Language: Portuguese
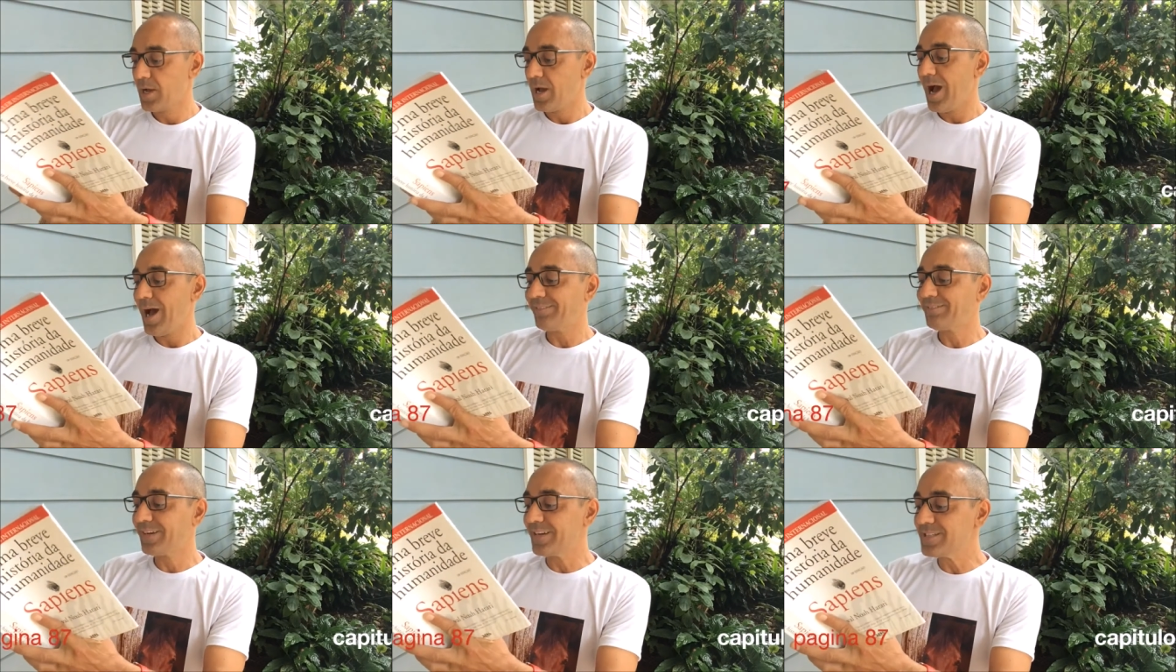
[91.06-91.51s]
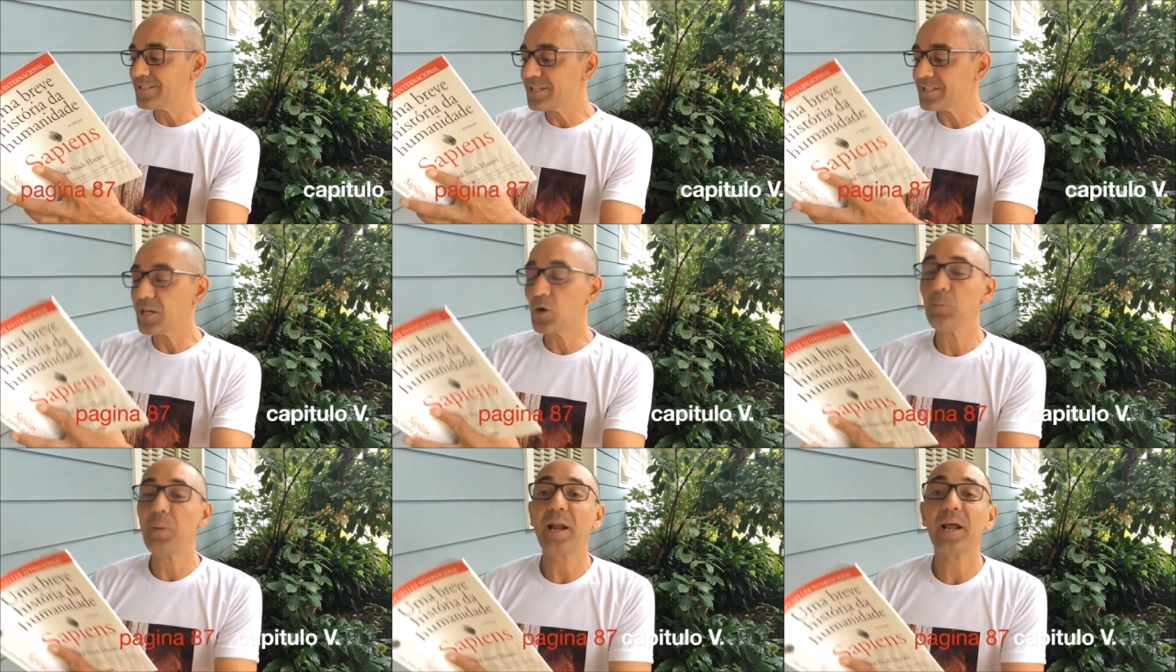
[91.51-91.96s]
A
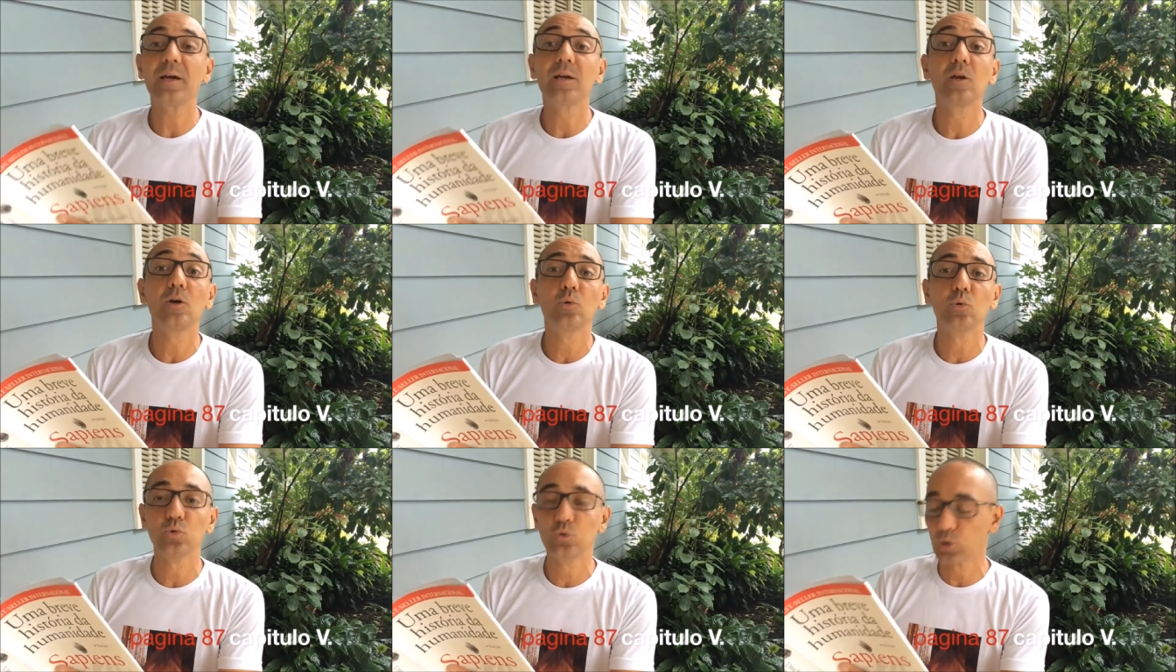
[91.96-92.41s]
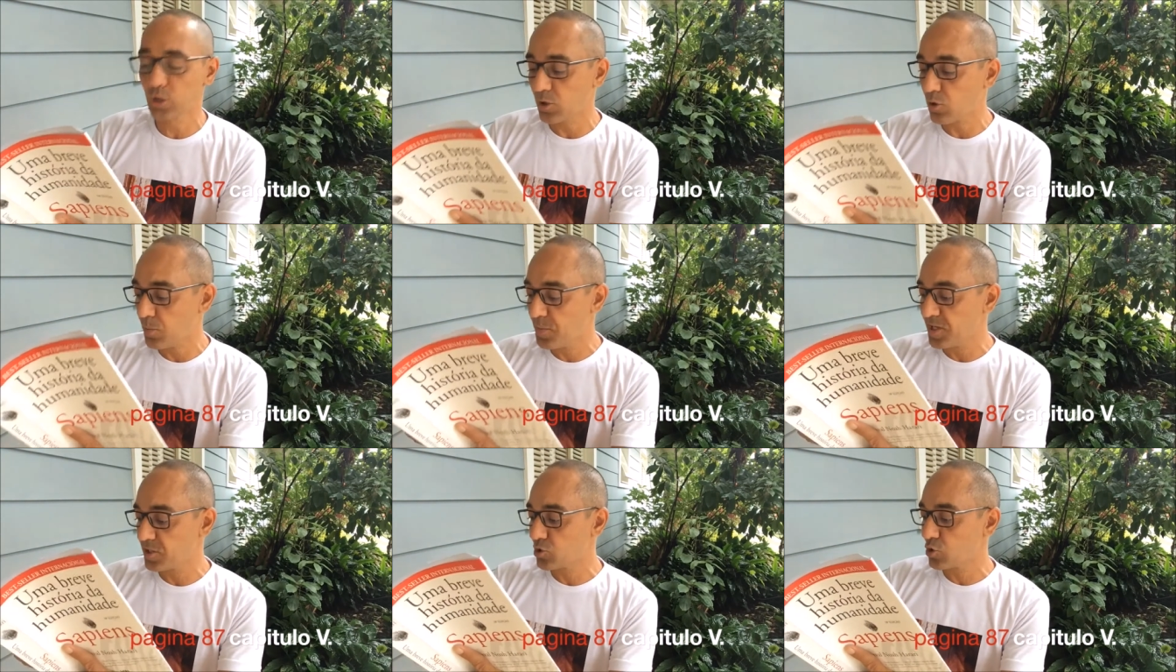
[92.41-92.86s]
transição para a agricultura
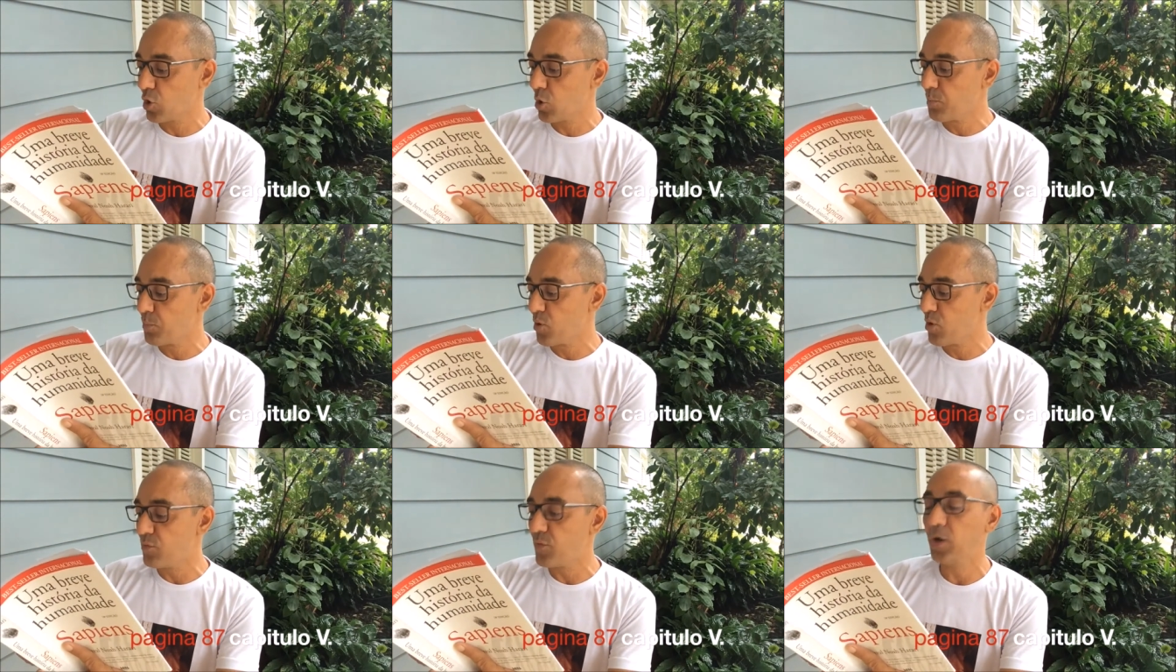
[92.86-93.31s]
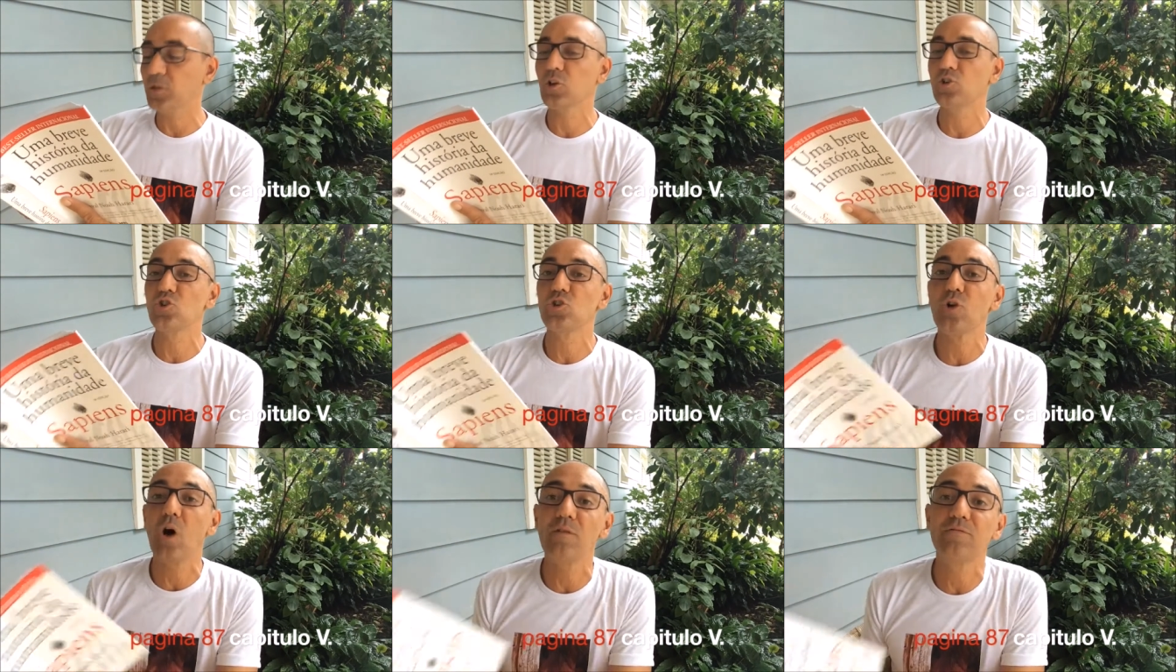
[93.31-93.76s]
começou por volta
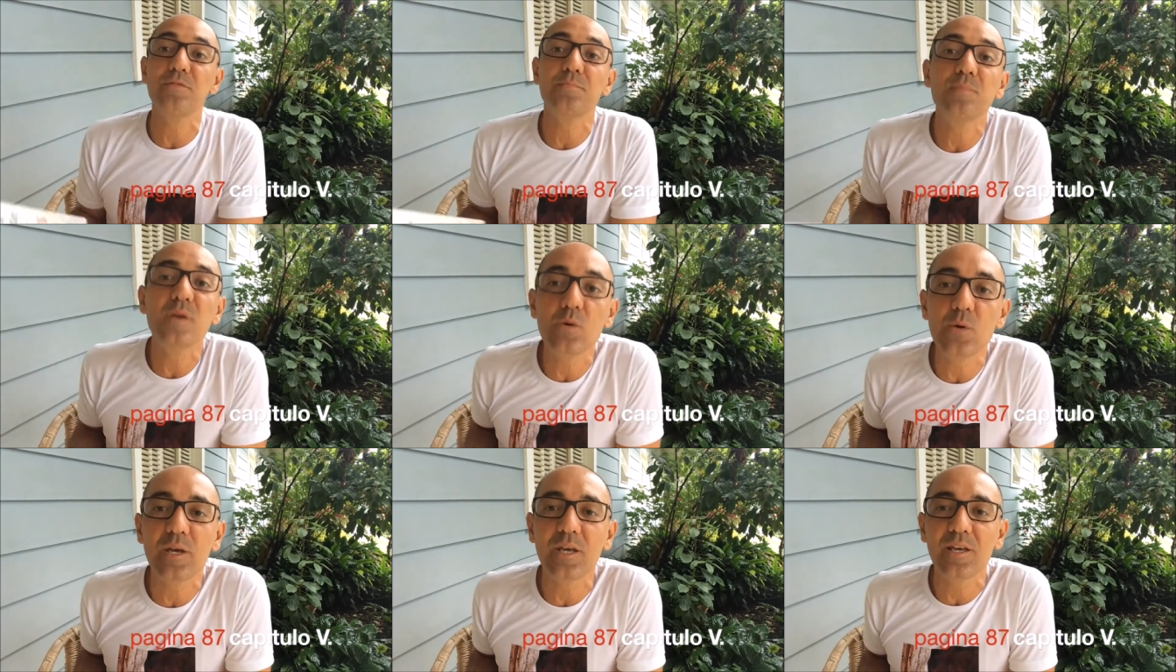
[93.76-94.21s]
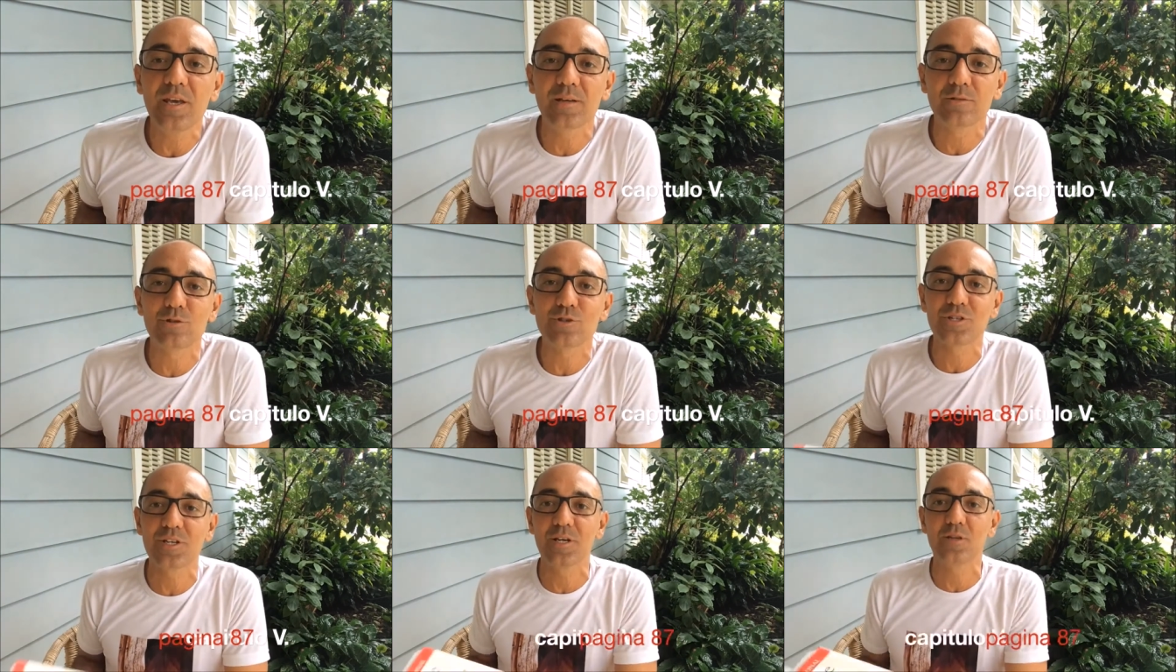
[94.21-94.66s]
de
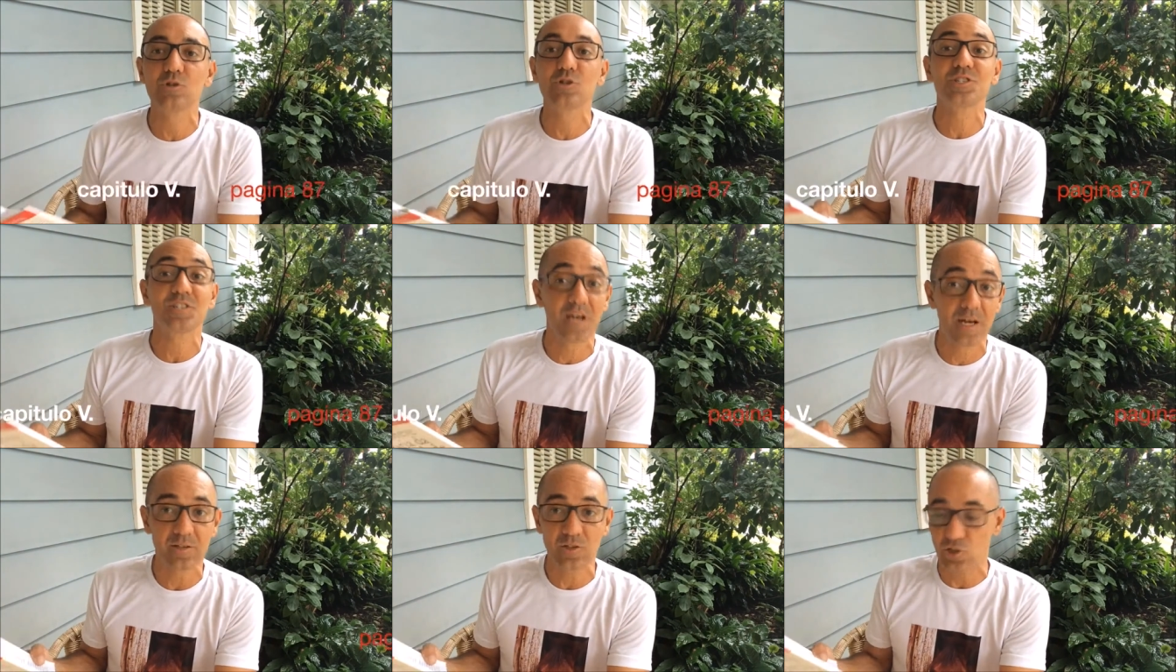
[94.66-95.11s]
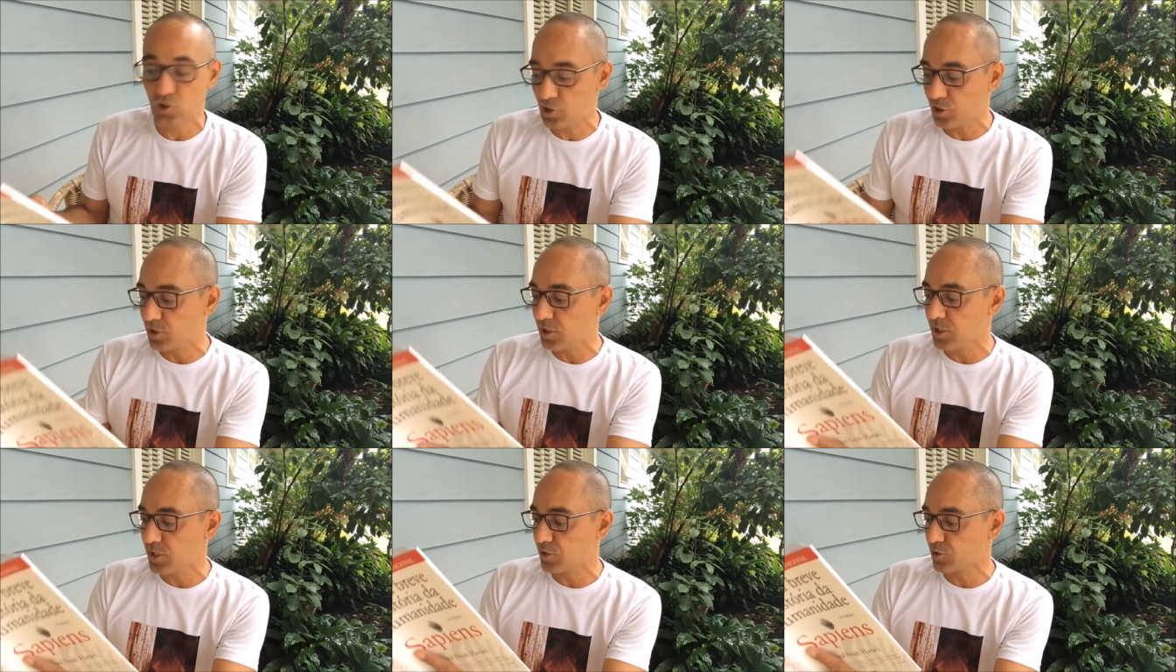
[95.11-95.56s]
9.500 anos antes de
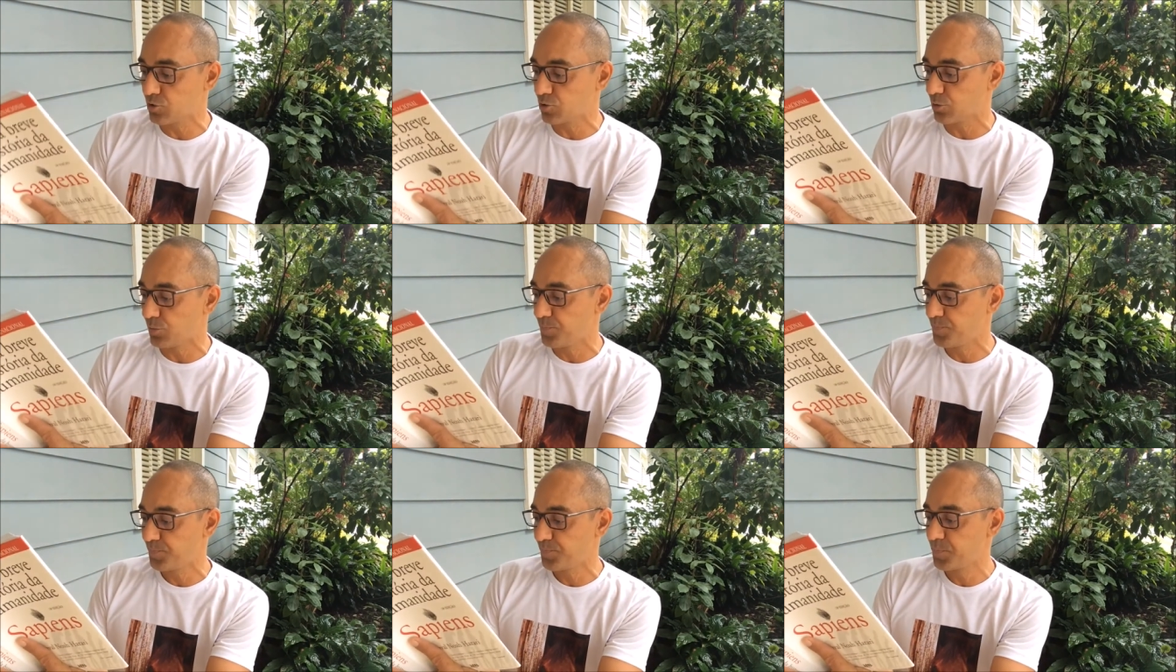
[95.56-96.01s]
Cristo,